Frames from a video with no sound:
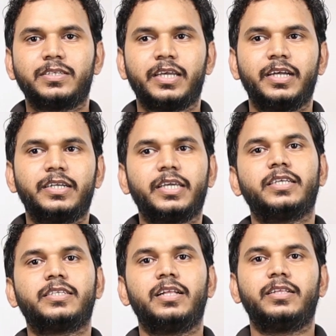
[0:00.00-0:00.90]
कीजिए टी
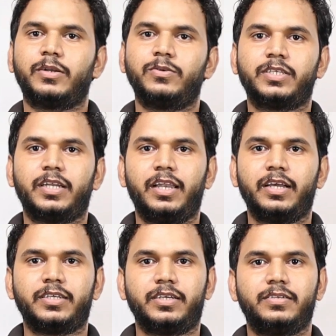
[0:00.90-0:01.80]
एस एल तरुण सैनी
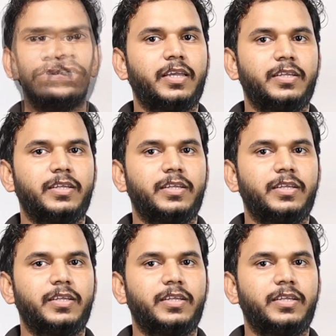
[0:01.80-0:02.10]
लेक्चर्स जय